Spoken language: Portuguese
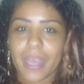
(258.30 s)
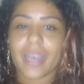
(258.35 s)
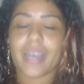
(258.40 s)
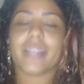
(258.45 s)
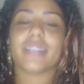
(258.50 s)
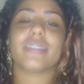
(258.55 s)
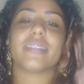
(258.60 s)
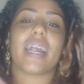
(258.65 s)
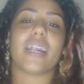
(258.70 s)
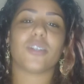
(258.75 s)

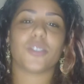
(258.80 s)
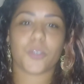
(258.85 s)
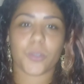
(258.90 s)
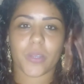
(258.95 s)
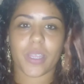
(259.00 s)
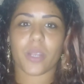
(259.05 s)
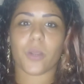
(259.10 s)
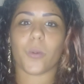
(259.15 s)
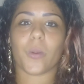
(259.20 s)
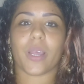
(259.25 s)
Antes tarde do
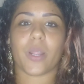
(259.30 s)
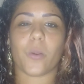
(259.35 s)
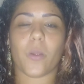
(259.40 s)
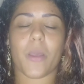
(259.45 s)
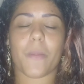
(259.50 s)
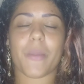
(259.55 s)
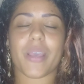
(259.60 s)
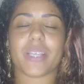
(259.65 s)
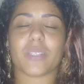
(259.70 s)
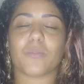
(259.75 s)
que nunca, não é
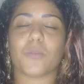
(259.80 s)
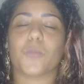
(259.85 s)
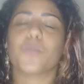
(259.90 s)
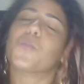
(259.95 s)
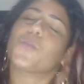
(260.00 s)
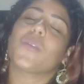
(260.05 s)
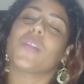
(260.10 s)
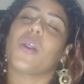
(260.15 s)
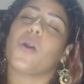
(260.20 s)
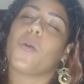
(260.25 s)
mesmo?
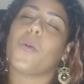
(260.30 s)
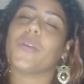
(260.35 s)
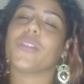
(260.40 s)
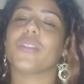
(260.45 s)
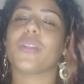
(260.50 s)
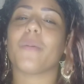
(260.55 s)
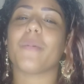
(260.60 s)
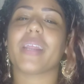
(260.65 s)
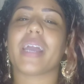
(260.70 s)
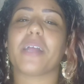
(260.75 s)

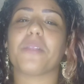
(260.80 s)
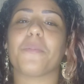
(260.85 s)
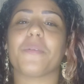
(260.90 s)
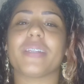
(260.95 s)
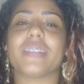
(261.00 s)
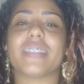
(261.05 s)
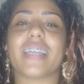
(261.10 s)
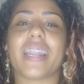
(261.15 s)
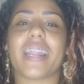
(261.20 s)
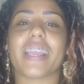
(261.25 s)
Muito obrigada por
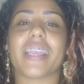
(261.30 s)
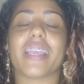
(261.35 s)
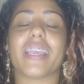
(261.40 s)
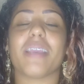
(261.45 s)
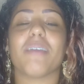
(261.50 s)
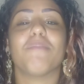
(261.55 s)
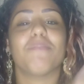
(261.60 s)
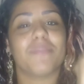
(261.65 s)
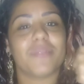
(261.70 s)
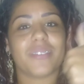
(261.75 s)
estar aqui.